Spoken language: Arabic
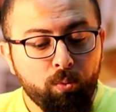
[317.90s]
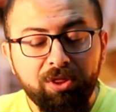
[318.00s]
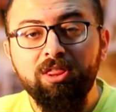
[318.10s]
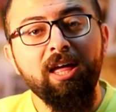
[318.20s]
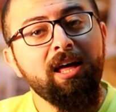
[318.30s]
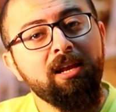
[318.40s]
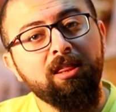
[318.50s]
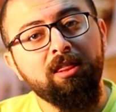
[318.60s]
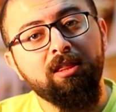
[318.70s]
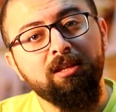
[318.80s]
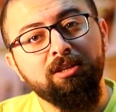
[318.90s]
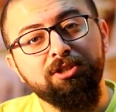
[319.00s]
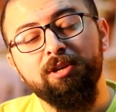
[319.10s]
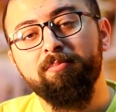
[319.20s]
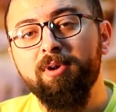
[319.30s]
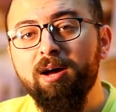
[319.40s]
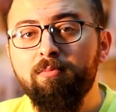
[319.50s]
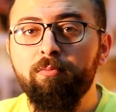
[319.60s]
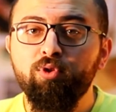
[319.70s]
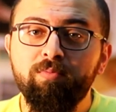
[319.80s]
والثالث
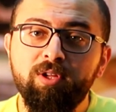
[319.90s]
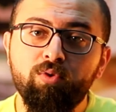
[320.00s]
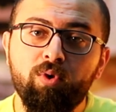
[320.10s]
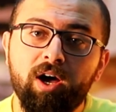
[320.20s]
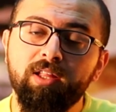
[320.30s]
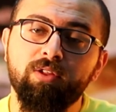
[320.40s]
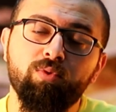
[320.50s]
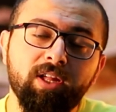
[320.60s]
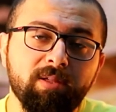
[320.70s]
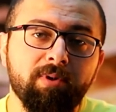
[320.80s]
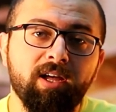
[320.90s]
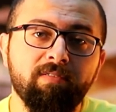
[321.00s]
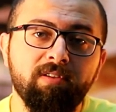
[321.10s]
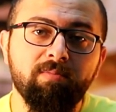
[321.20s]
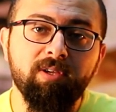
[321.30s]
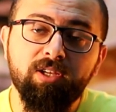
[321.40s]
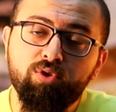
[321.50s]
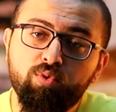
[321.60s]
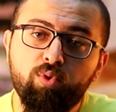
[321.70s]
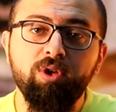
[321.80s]
شمام مدمن وحاطط وحدة معاه في
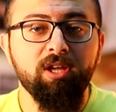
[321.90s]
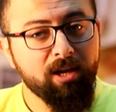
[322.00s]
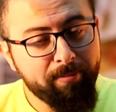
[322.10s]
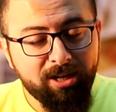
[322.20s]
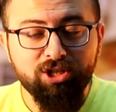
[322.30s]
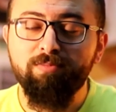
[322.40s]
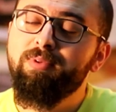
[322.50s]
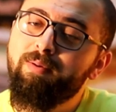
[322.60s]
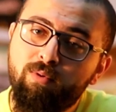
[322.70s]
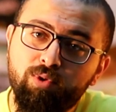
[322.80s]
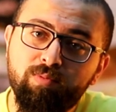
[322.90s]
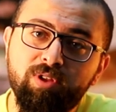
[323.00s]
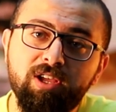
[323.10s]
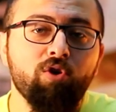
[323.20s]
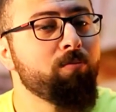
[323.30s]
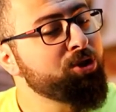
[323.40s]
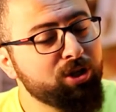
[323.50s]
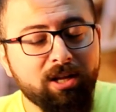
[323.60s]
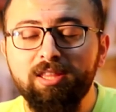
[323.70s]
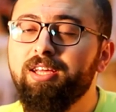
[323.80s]
البيت وهي كمان شمامة مدمنة
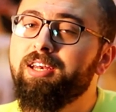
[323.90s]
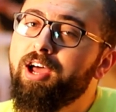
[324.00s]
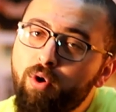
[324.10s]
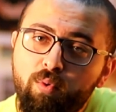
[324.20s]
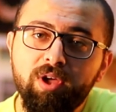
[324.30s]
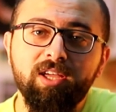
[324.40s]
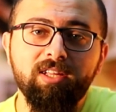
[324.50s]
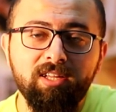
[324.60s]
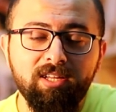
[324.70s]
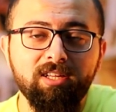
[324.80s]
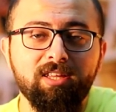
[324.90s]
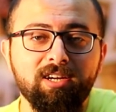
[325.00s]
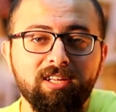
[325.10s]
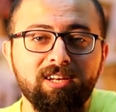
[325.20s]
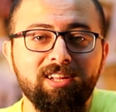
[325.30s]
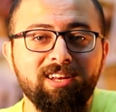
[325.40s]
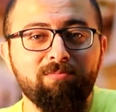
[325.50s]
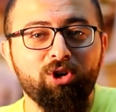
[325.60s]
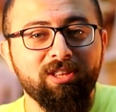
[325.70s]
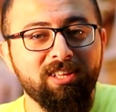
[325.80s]
ومش راضين لا هو يترك
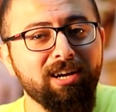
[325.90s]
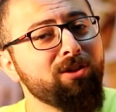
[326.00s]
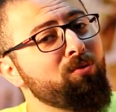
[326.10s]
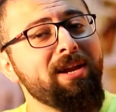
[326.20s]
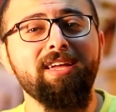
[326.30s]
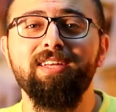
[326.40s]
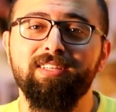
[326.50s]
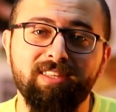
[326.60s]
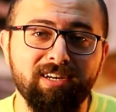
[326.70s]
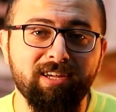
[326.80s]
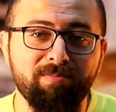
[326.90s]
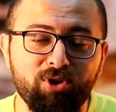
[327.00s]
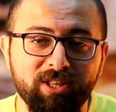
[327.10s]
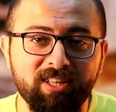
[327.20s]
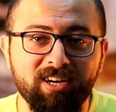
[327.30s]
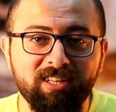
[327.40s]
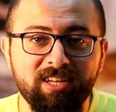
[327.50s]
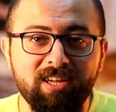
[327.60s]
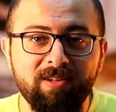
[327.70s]
المخدرات ولا هي تترك المخدرات